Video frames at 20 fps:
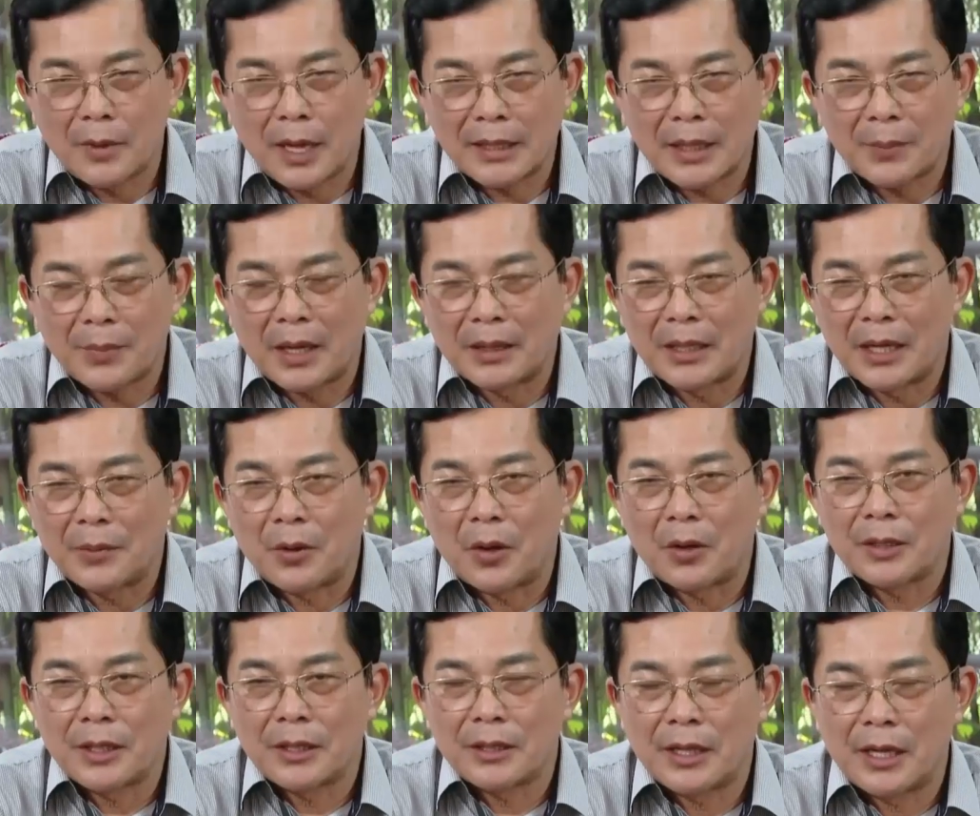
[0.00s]
Ban chấp hành Hiệp
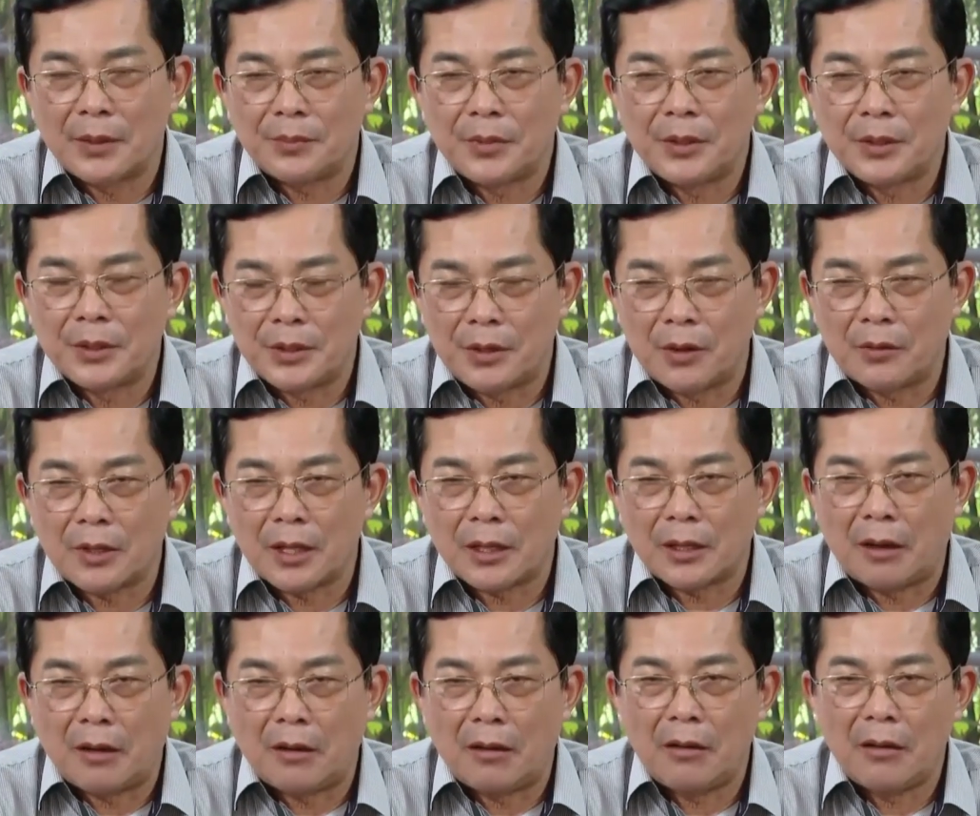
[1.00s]
hội Doanh nghiệp vừa nhỏ
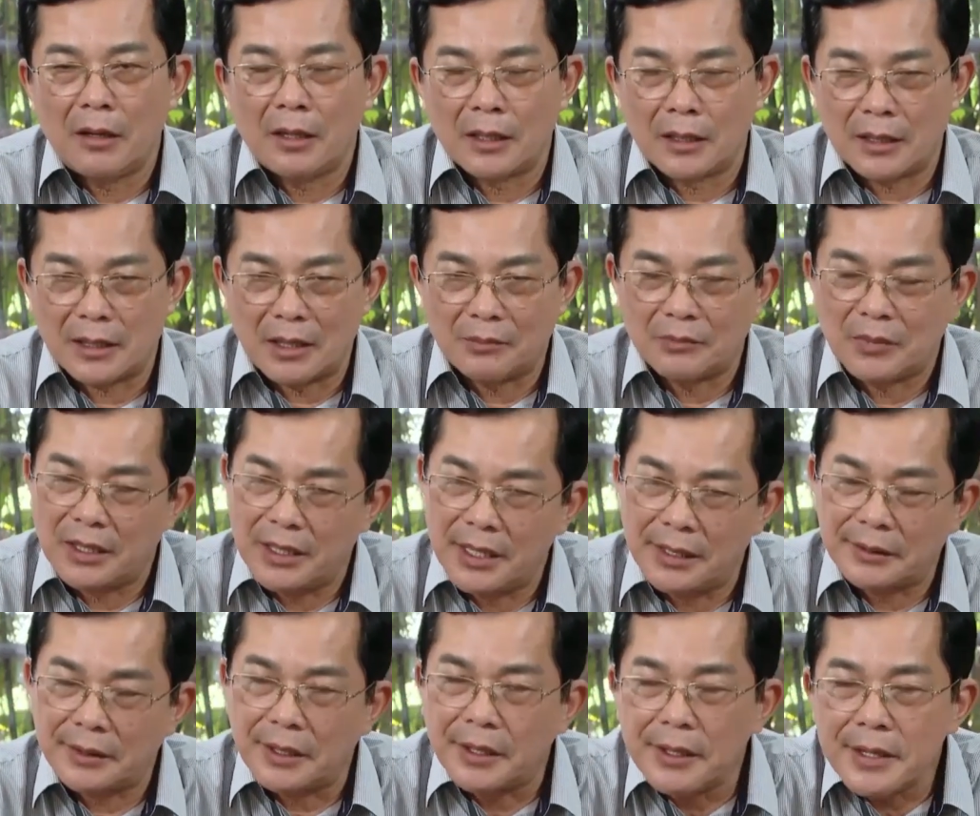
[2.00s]
Đất Đỏ trong thời
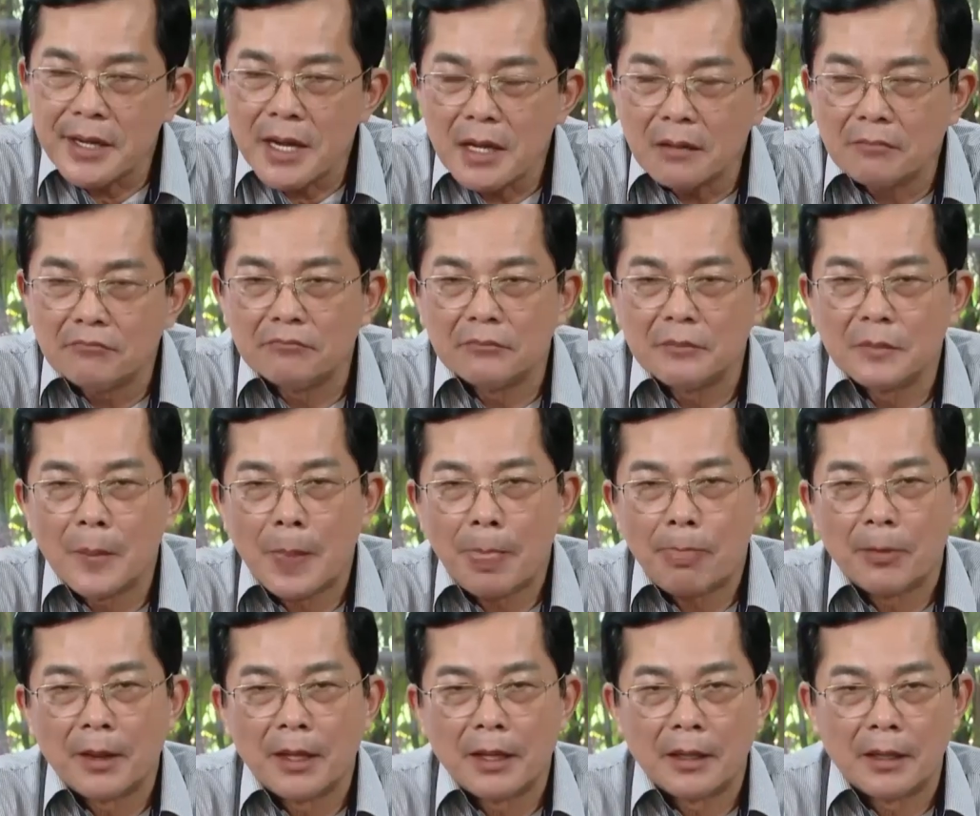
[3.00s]
gian tới
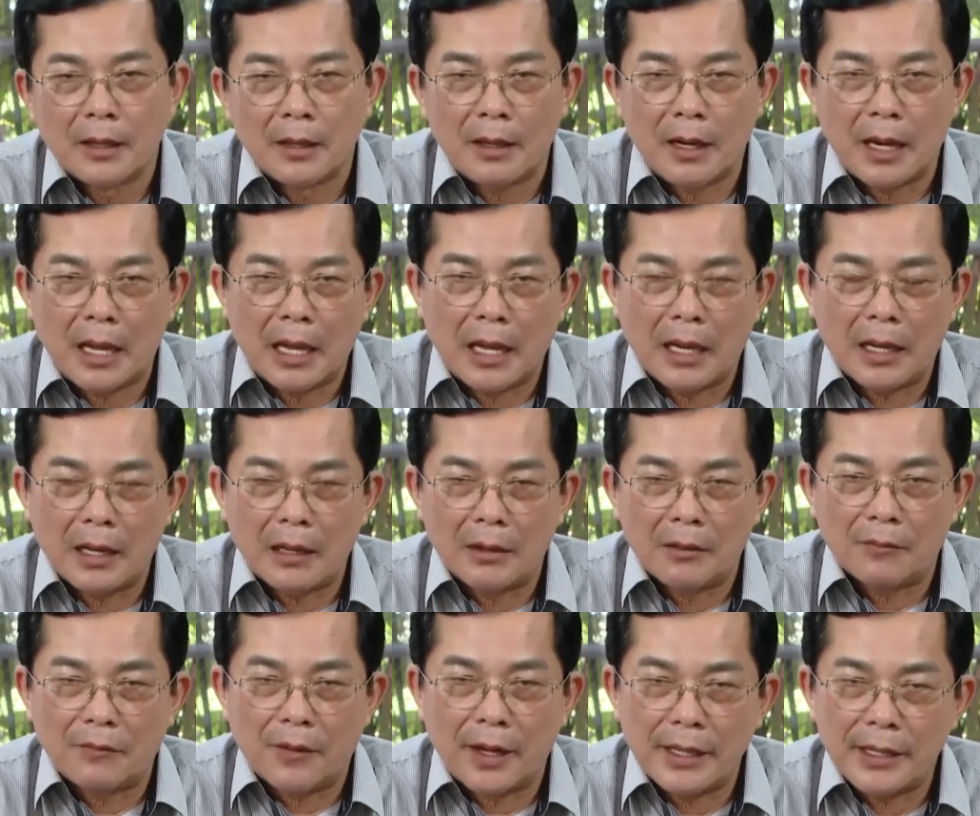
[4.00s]
là
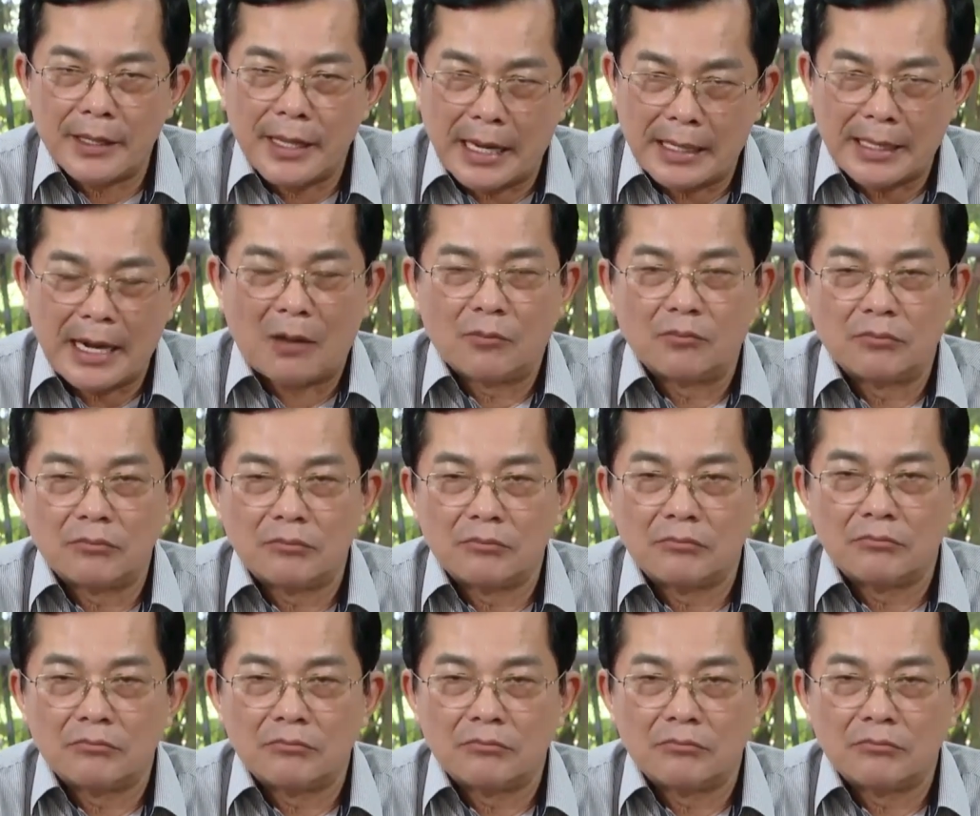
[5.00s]
phải vận động